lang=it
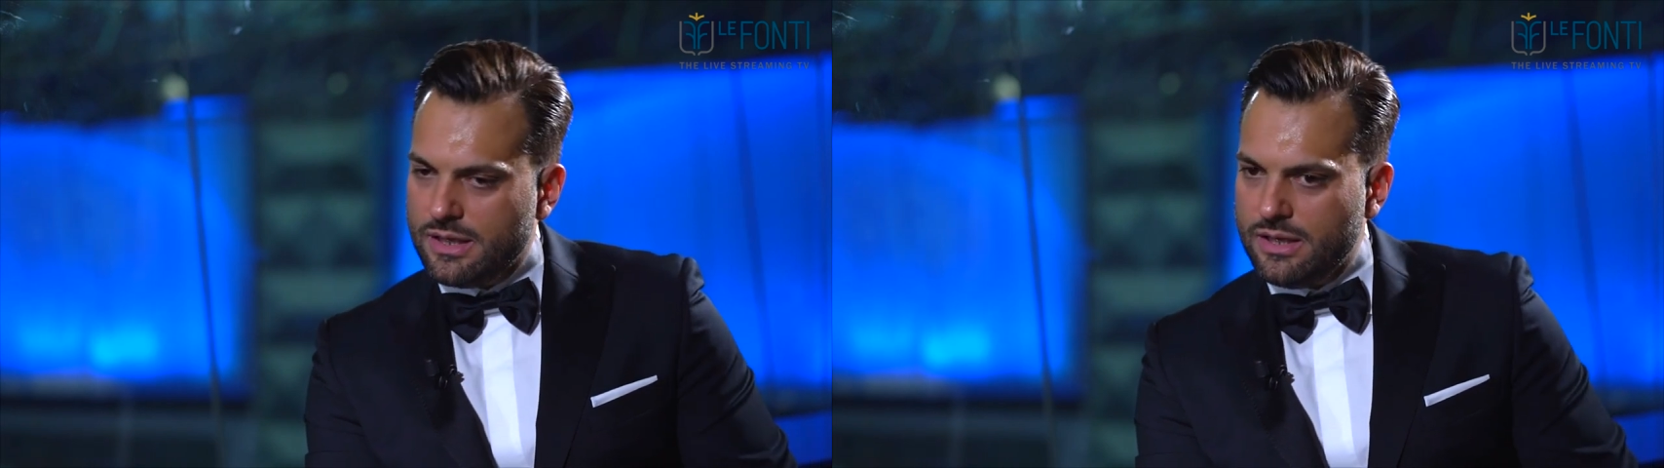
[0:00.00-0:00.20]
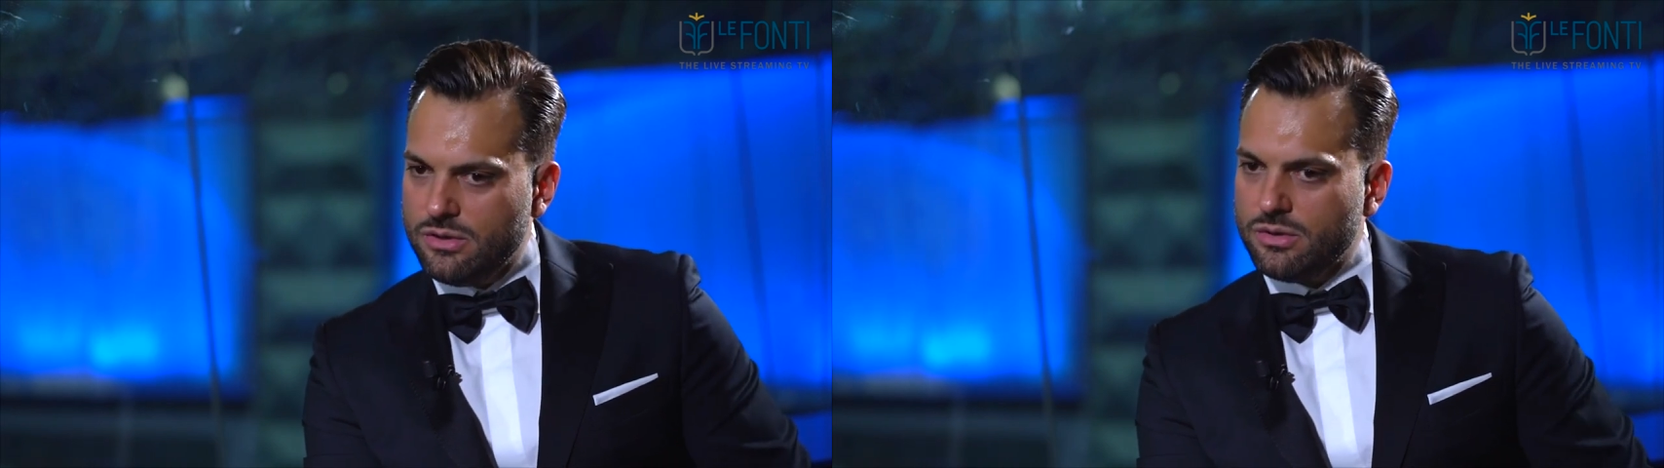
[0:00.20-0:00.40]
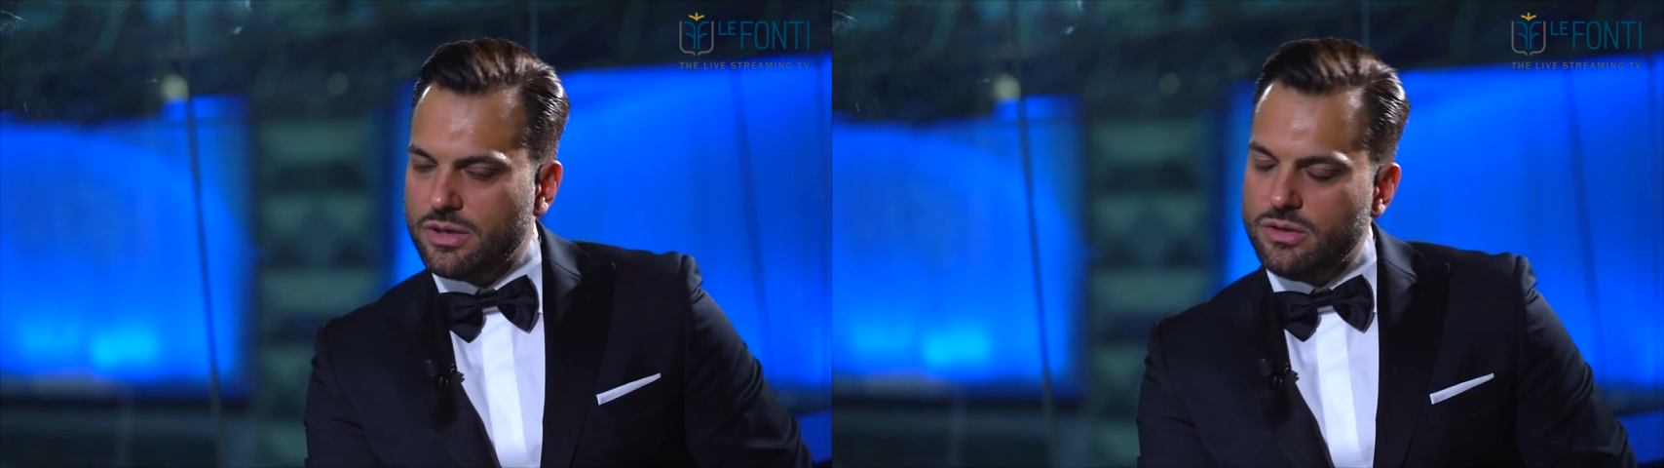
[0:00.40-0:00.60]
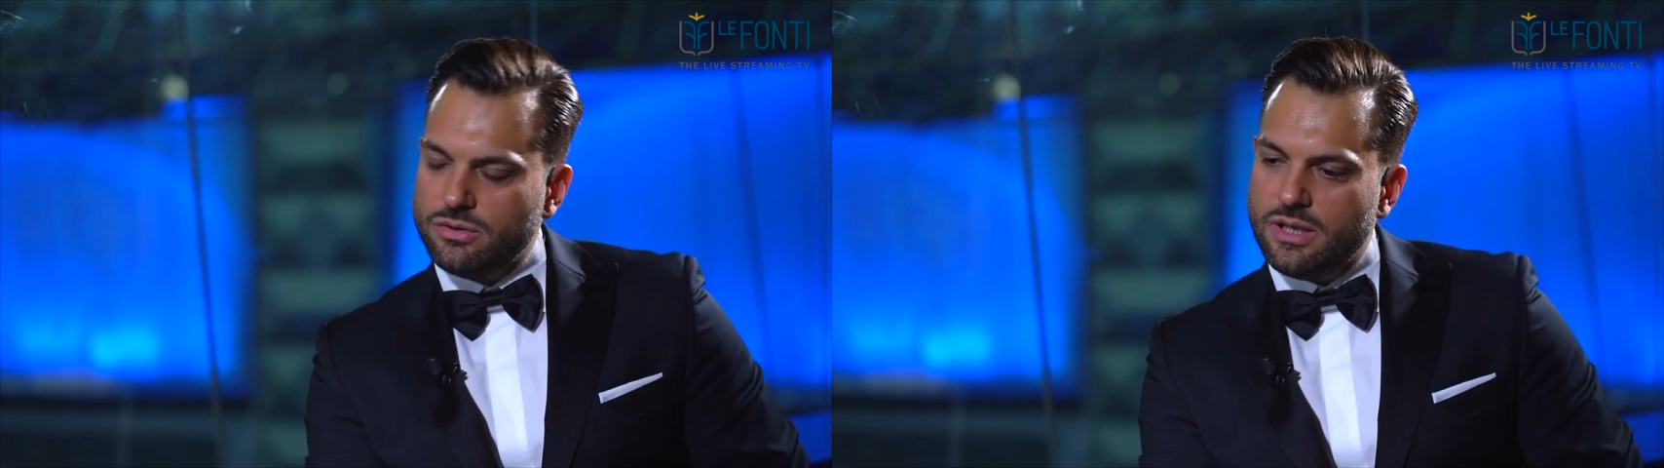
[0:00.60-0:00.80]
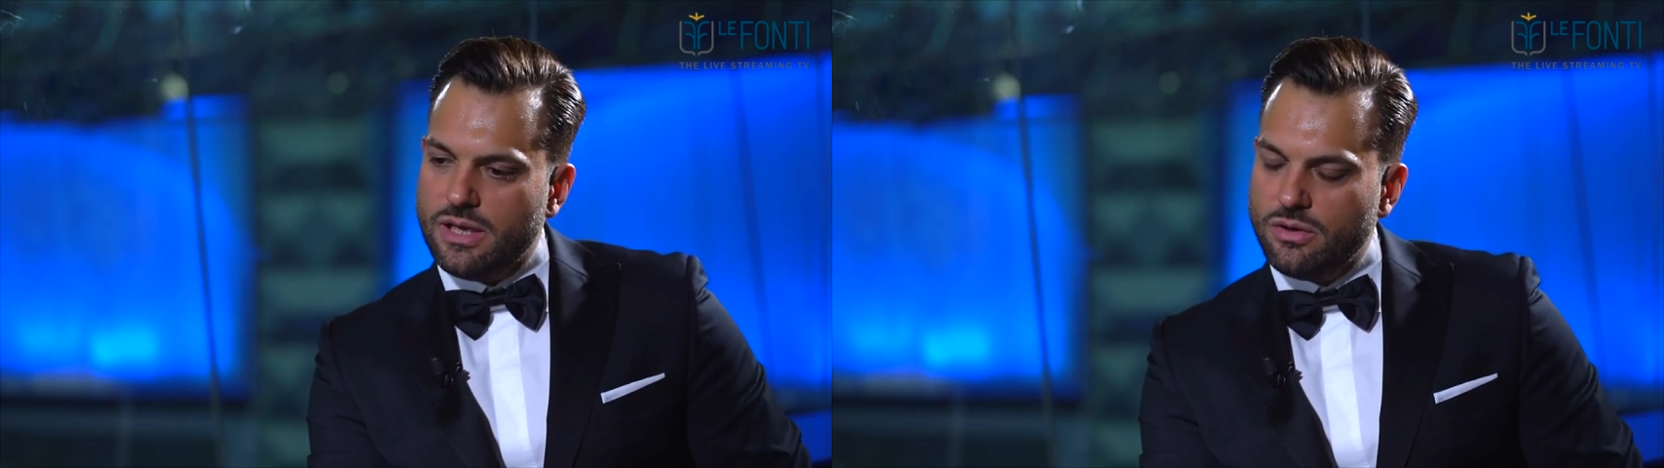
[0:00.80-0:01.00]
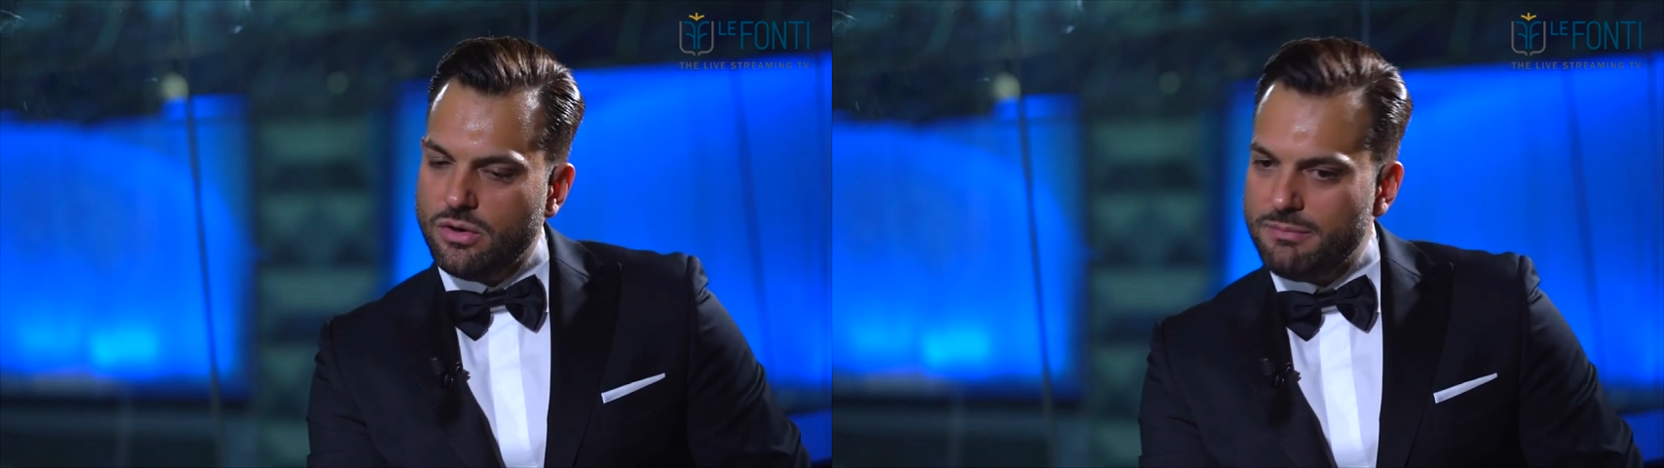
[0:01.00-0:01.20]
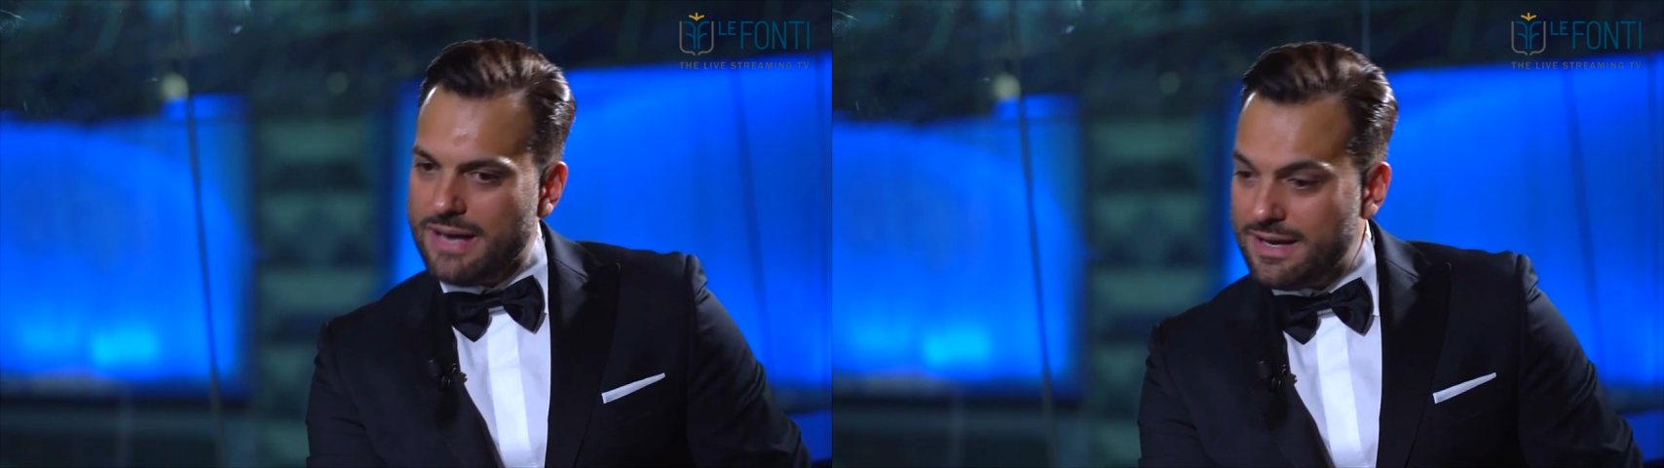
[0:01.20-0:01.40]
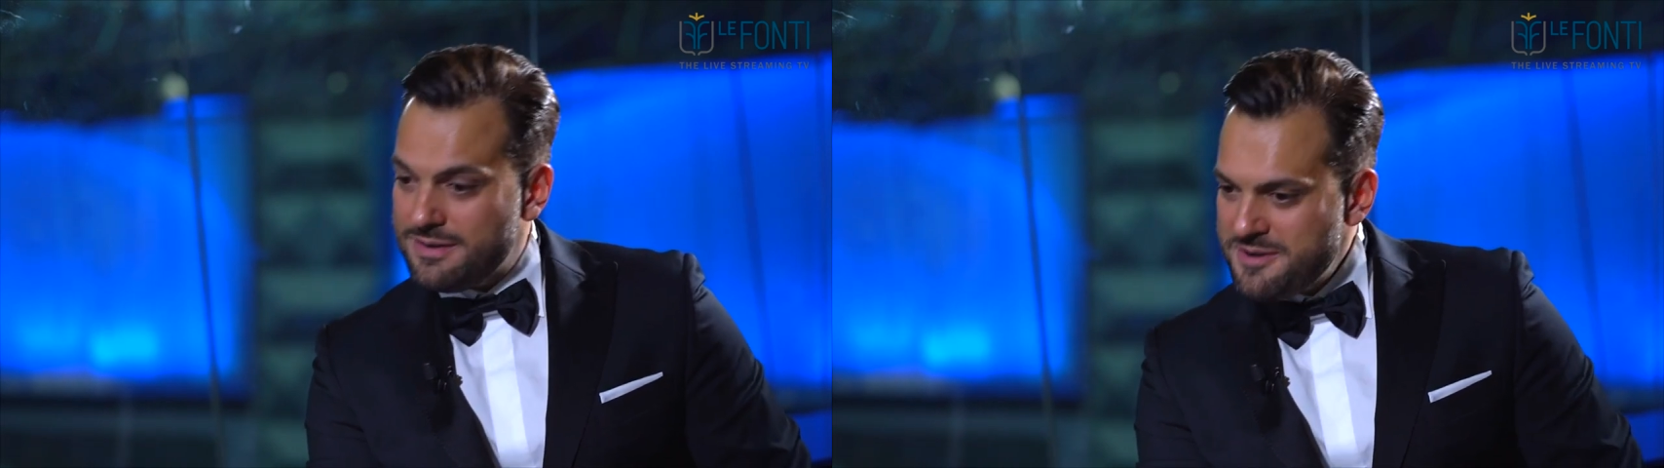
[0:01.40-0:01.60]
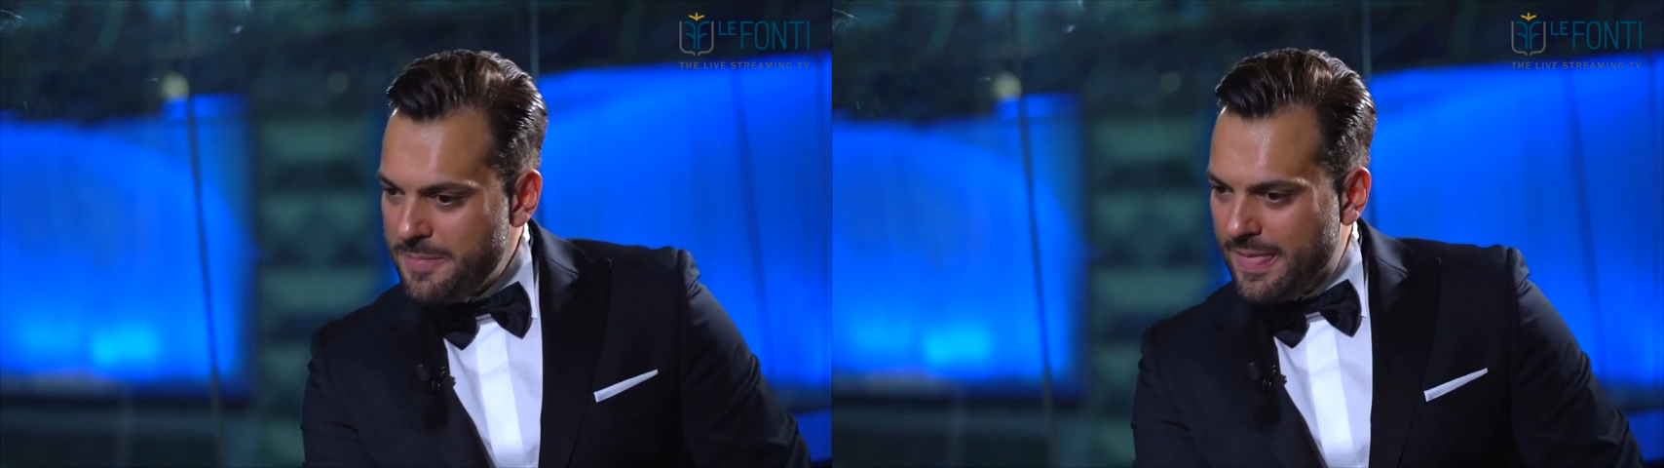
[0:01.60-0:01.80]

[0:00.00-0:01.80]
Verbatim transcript: che, io, che, io, dirigo, ma